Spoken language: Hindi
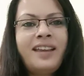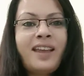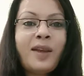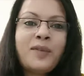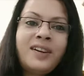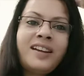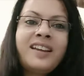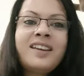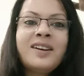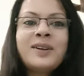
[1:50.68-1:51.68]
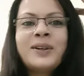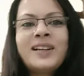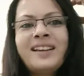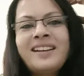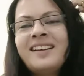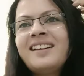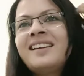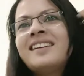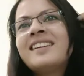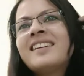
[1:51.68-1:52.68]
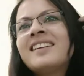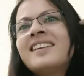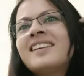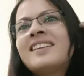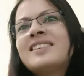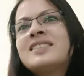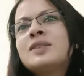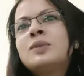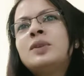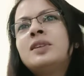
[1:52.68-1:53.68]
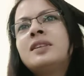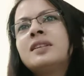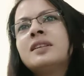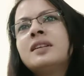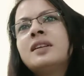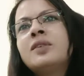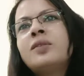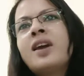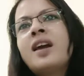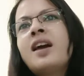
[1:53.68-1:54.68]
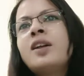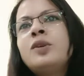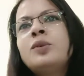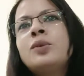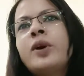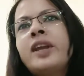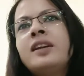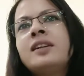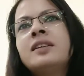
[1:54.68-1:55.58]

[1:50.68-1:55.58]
एवरीडे के अकॉर्डिंगली गुड वेयर आर यू गोइंग